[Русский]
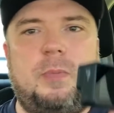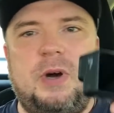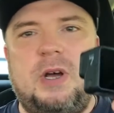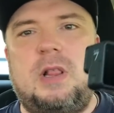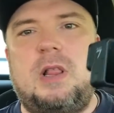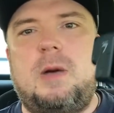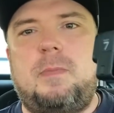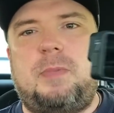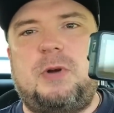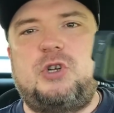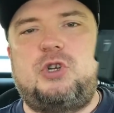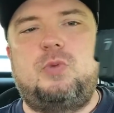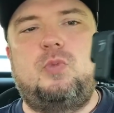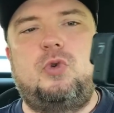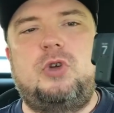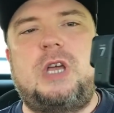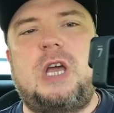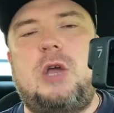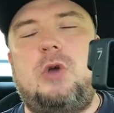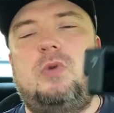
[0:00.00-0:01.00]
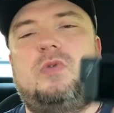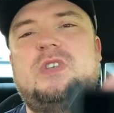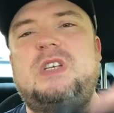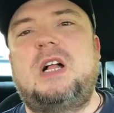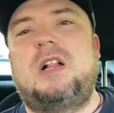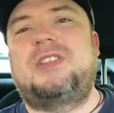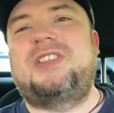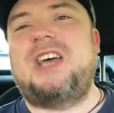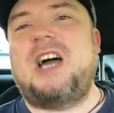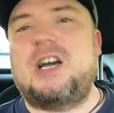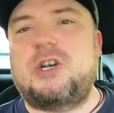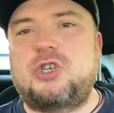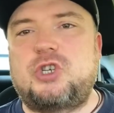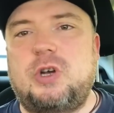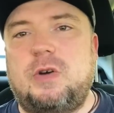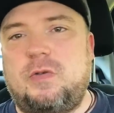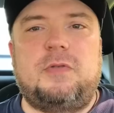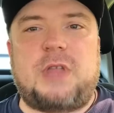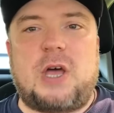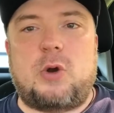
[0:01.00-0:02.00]
было, почему я ее взял.
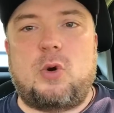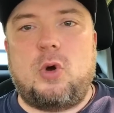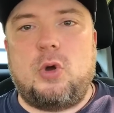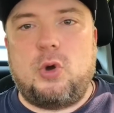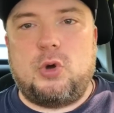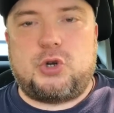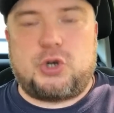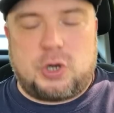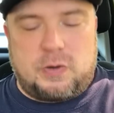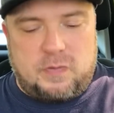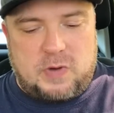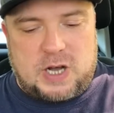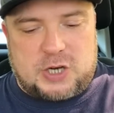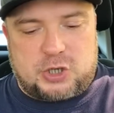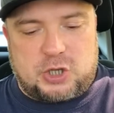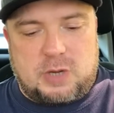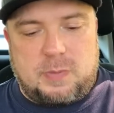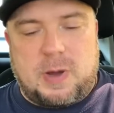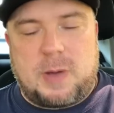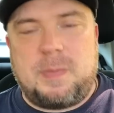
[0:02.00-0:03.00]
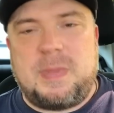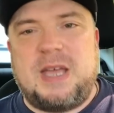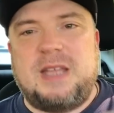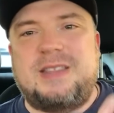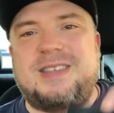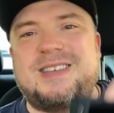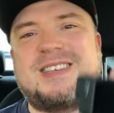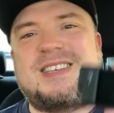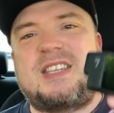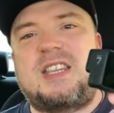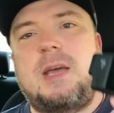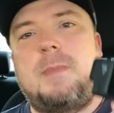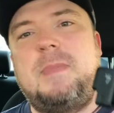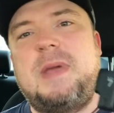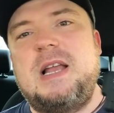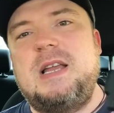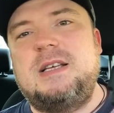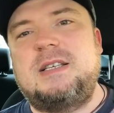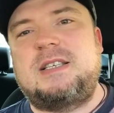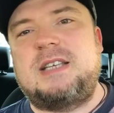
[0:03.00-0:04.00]
Также второй очень важный момент.
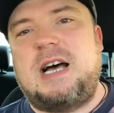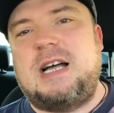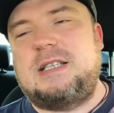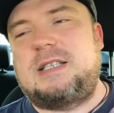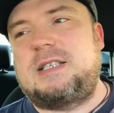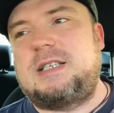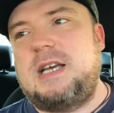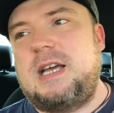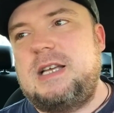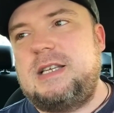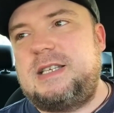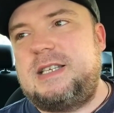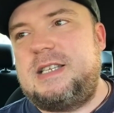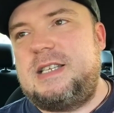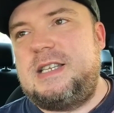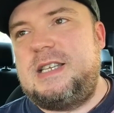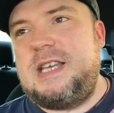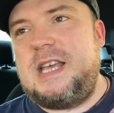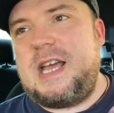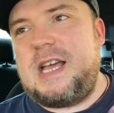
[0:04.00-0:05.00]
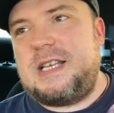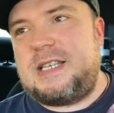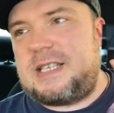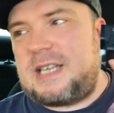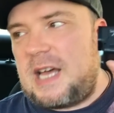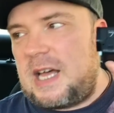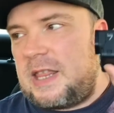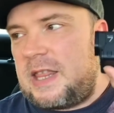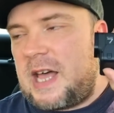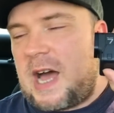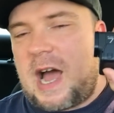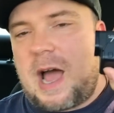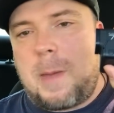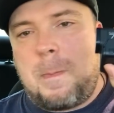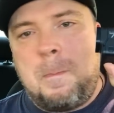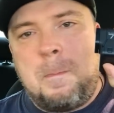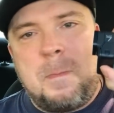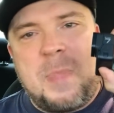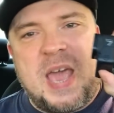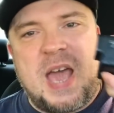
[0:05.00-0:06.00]
Стабилизация. Здесь она
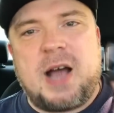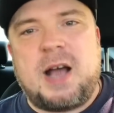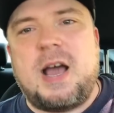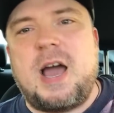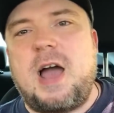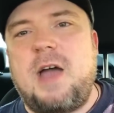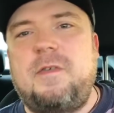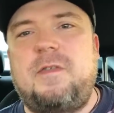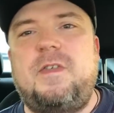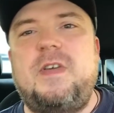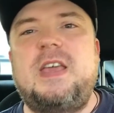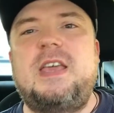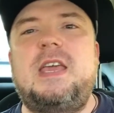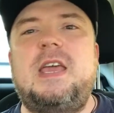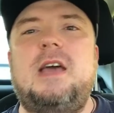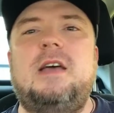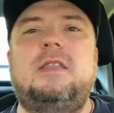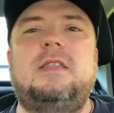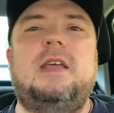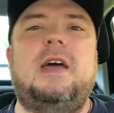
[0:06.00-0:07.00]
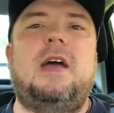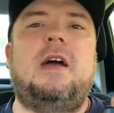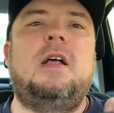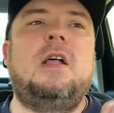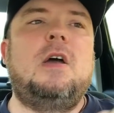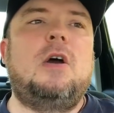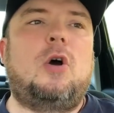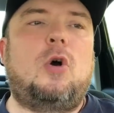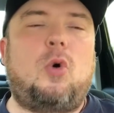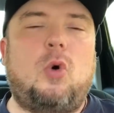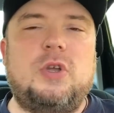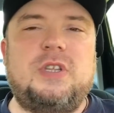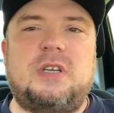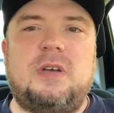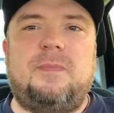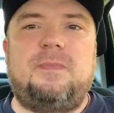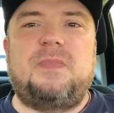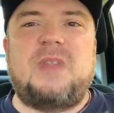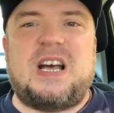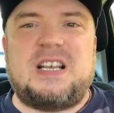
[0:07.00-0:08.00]
мега офигенная.
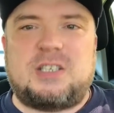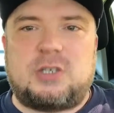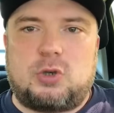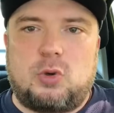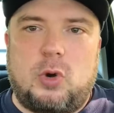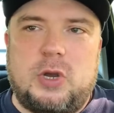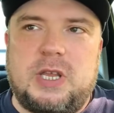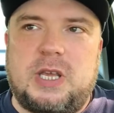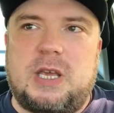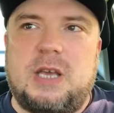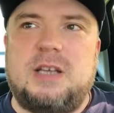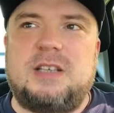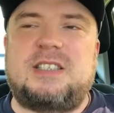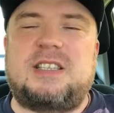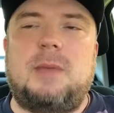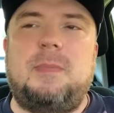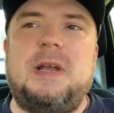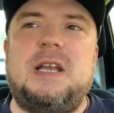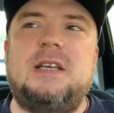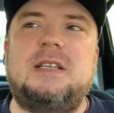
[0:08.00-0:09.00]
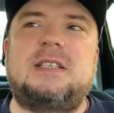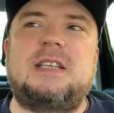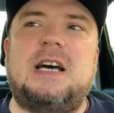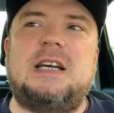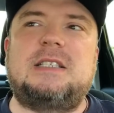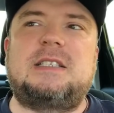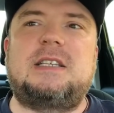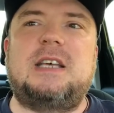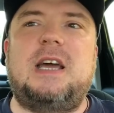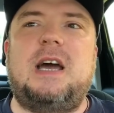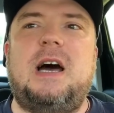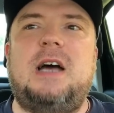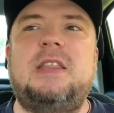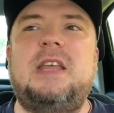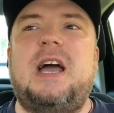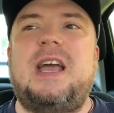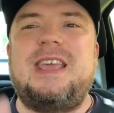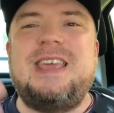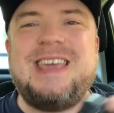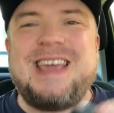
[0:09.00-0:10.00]
Хоть на Соньке стабилизация,
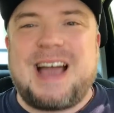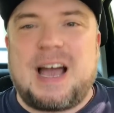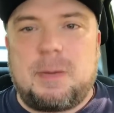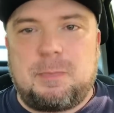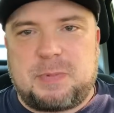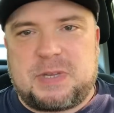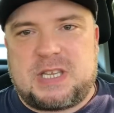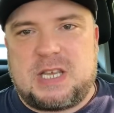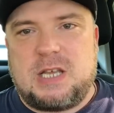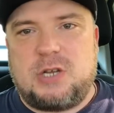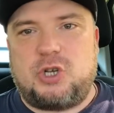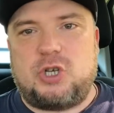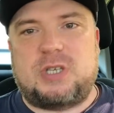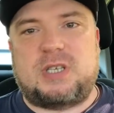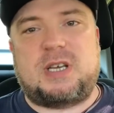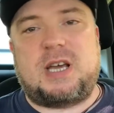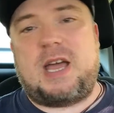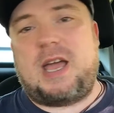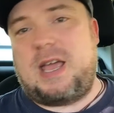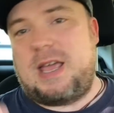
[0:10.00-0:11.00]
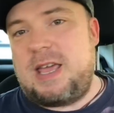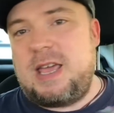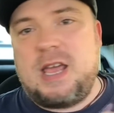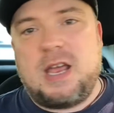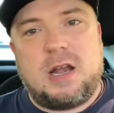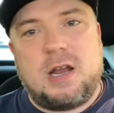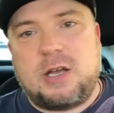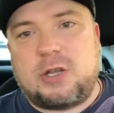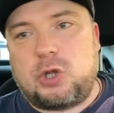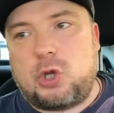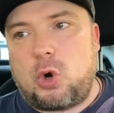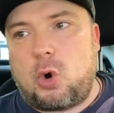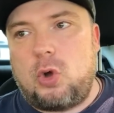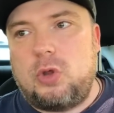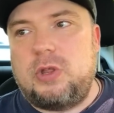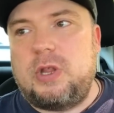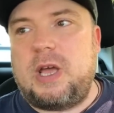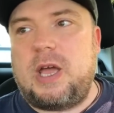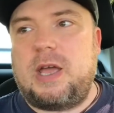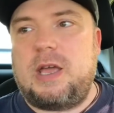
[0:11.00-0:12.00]
она и оптическая, и
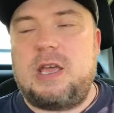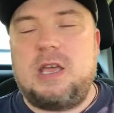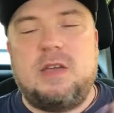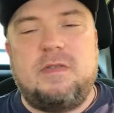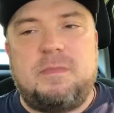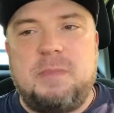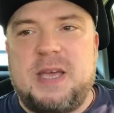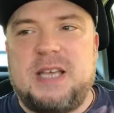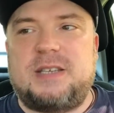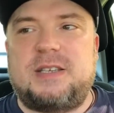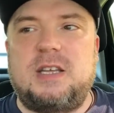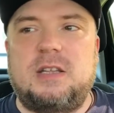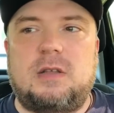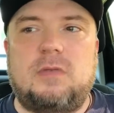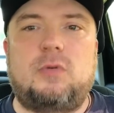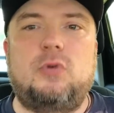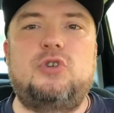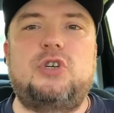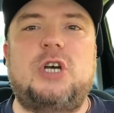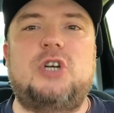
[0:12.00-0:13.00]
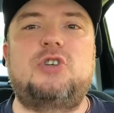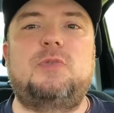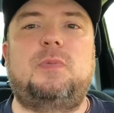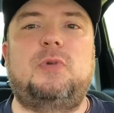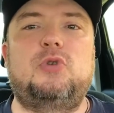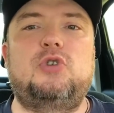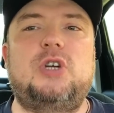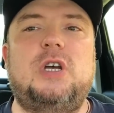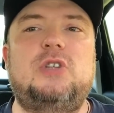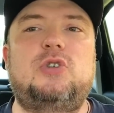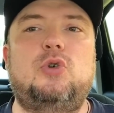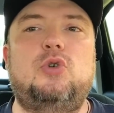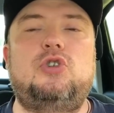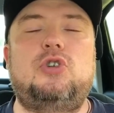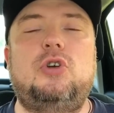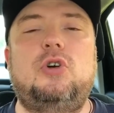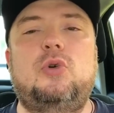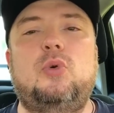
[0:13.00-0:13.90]
электронная, и вместе это включаешь, и получается очень